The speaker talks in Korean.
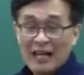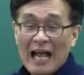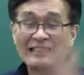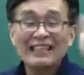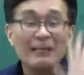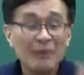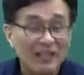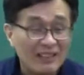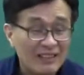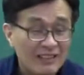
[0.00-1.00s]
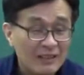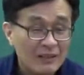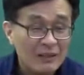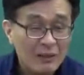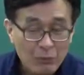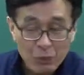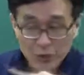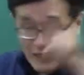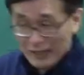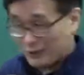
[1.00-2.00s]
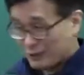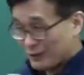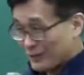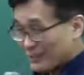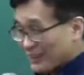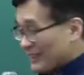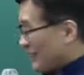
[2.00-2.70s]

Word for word: 안 살면 보조 안 해주는 거지.